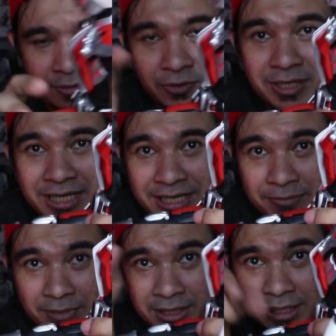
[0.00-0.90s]
Oke,
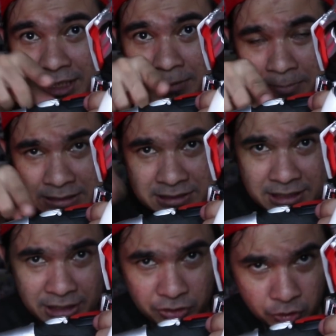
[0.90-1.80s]
menendang ke depan
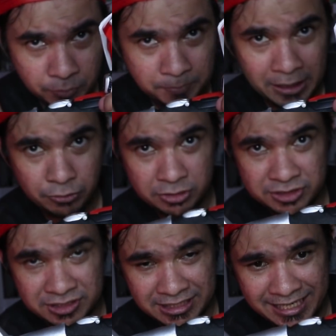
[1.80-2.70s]
segini cukup
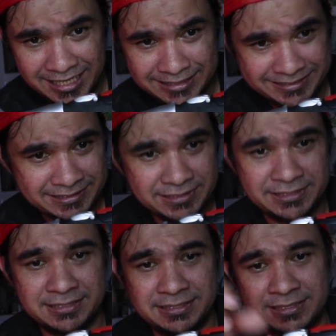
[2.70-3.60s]
bagus.
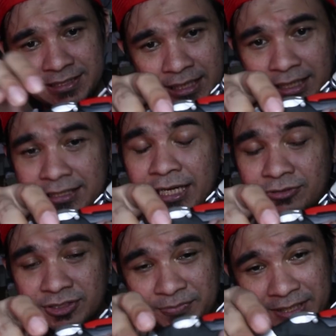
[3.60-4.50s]
Nice. Agak
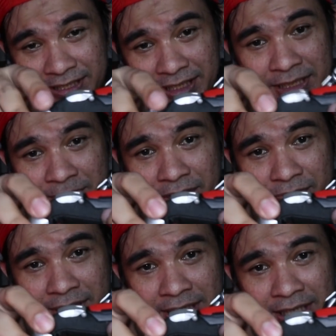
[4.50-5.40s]
takut sebenarnya tapi ya
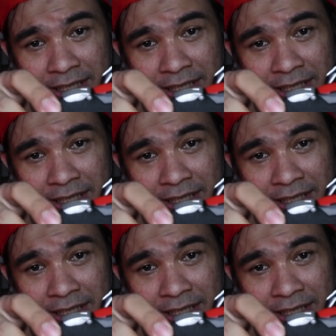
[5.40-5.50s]
udahlah ya.